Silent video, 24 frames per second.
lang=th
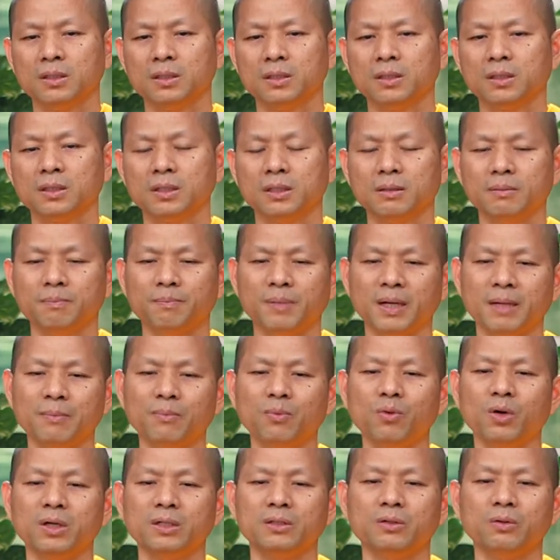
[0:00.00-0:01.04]
คือไปบ
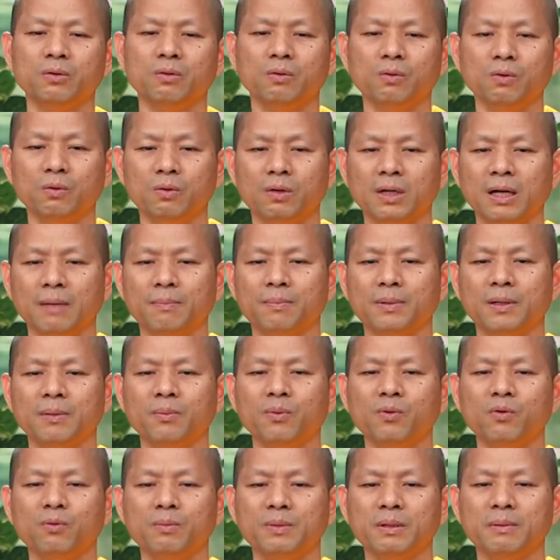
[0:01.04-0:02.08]
วชอยู่กับพระ
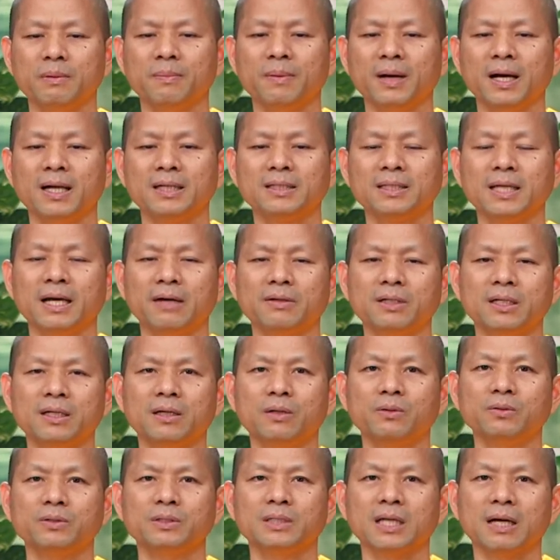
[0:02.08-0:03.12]
ผู้มีพระภาคเจ้าที่ก
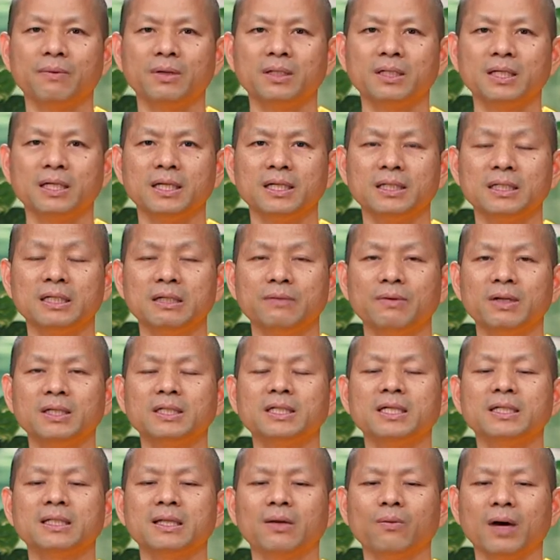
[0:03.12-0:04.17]
รุงสาวัตถีที่วัดเช
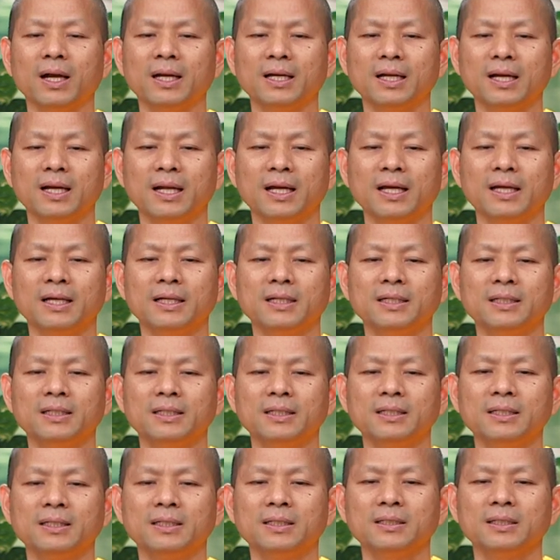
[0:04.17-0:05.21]
ตวันนั่นแหละ
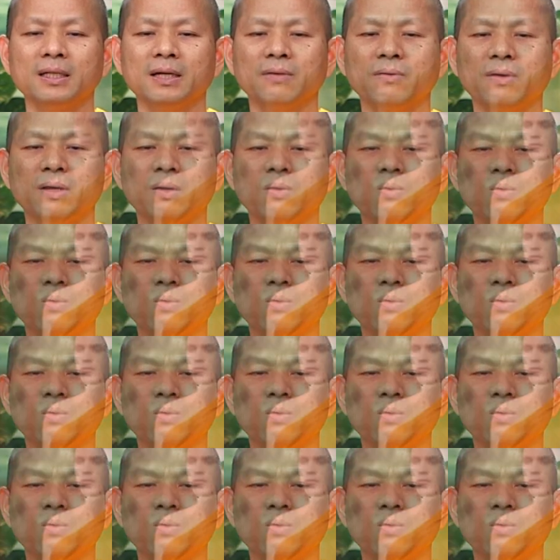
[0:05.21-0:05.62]
แต่ว่าโอ้